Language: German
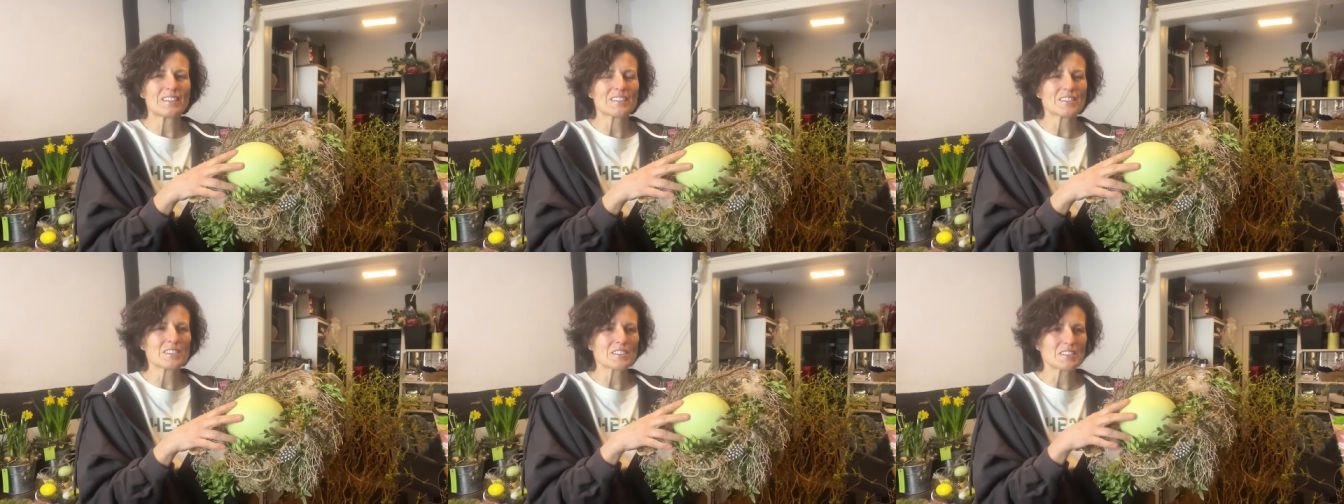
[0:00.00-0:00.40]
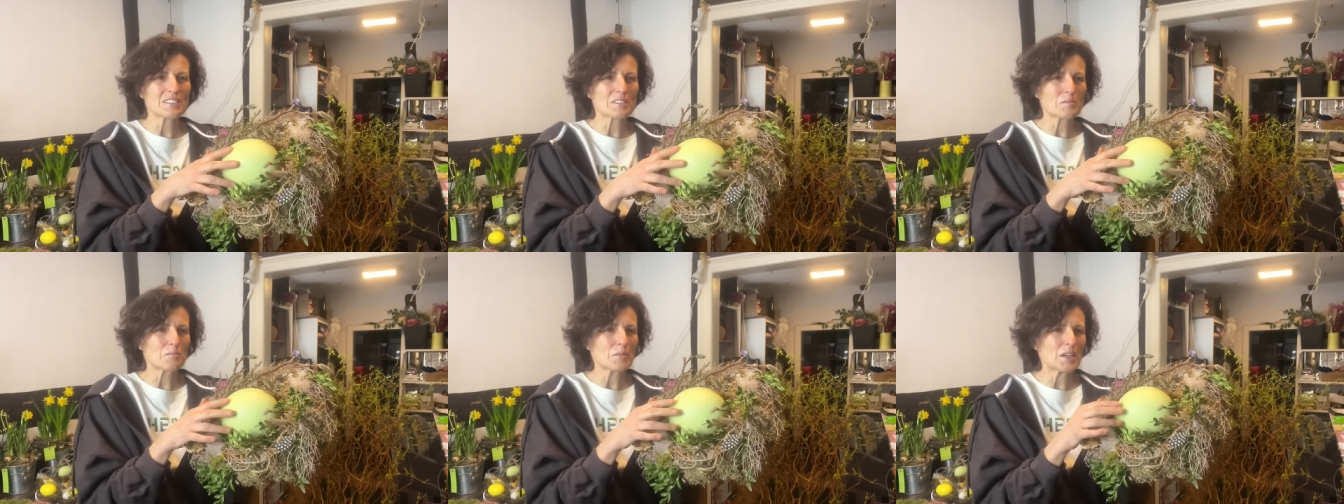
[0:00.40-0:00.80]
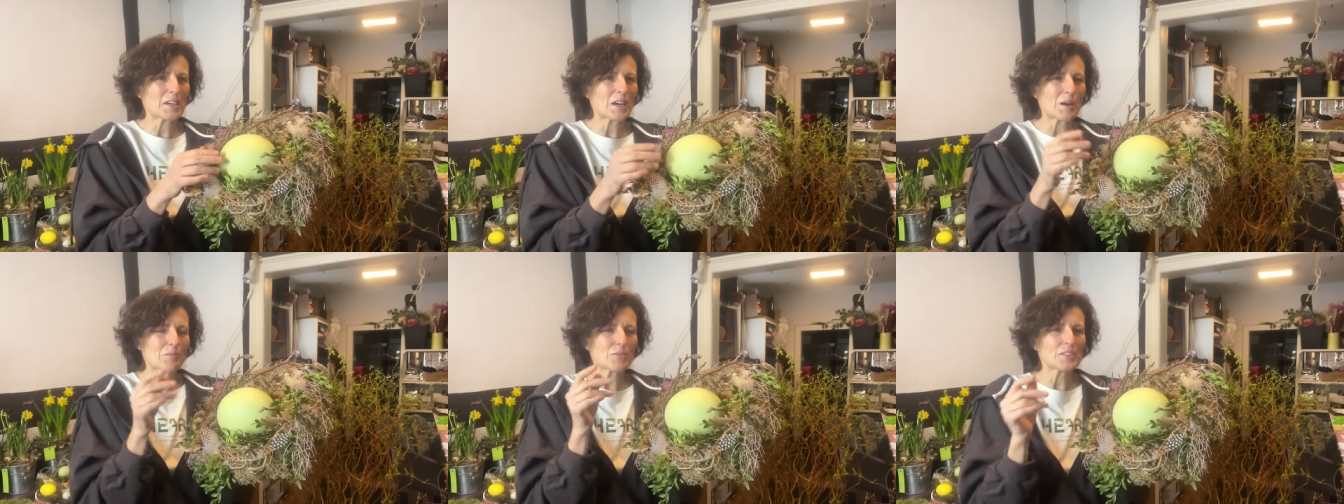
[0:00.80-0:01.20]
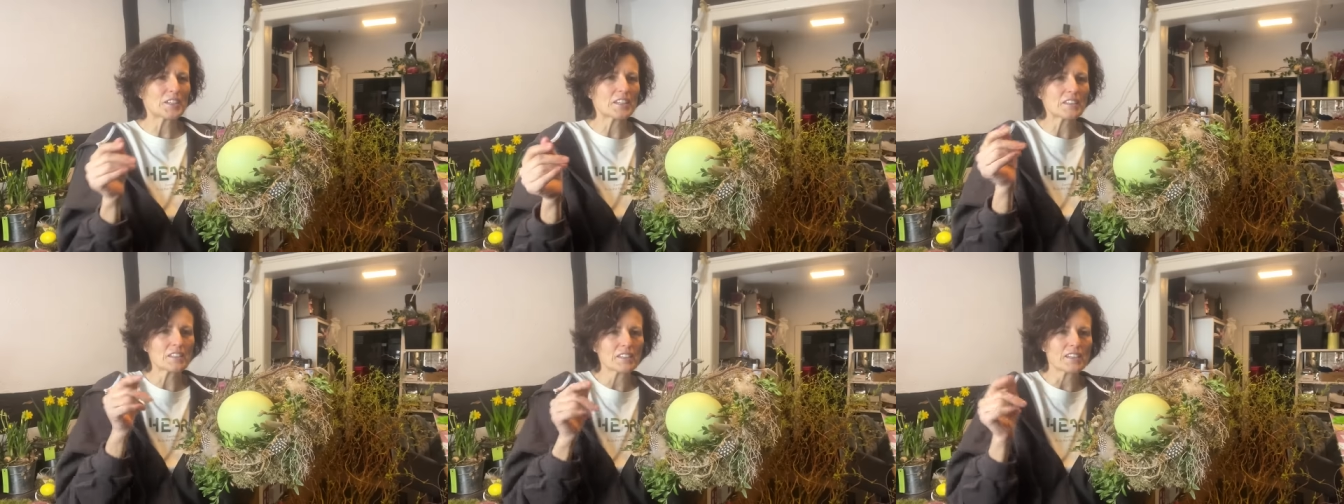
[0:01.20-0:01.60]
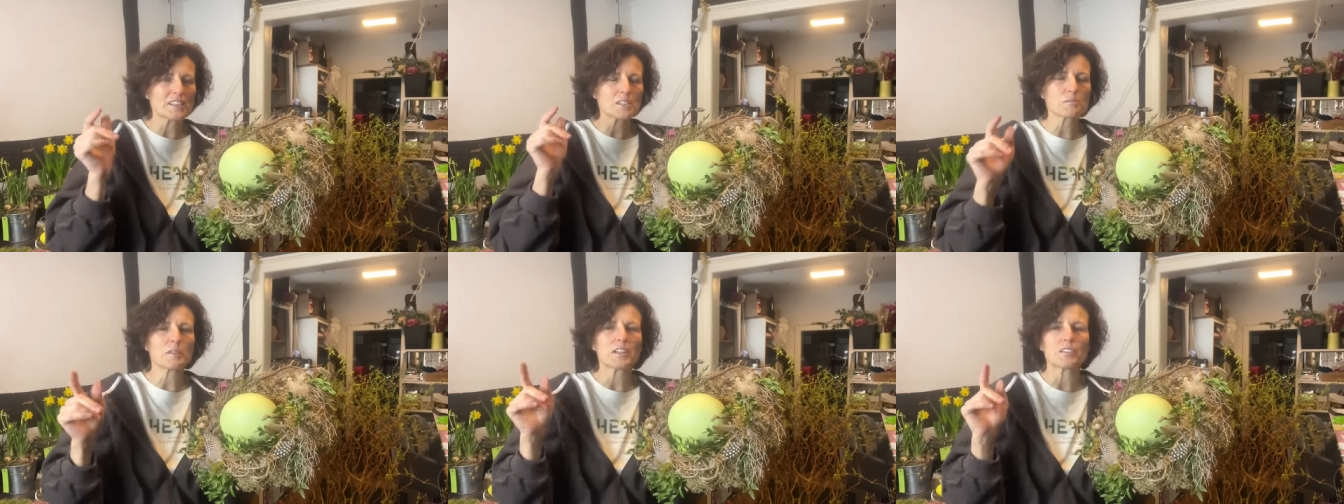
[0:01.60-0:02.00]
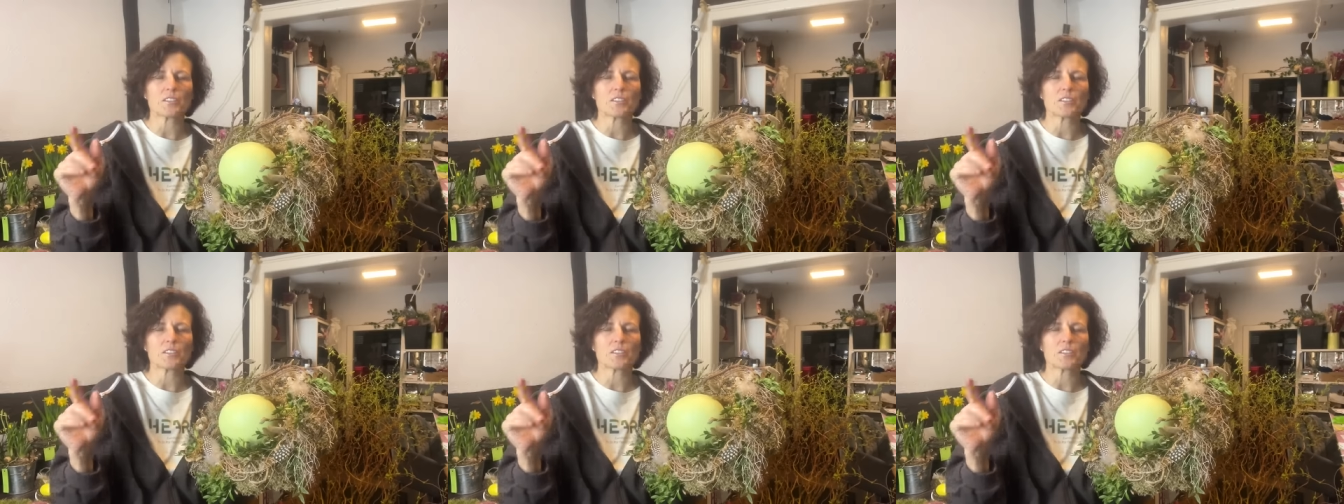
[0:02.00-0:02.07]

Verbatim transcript: Also ich sind mehr Abonnenten, als mein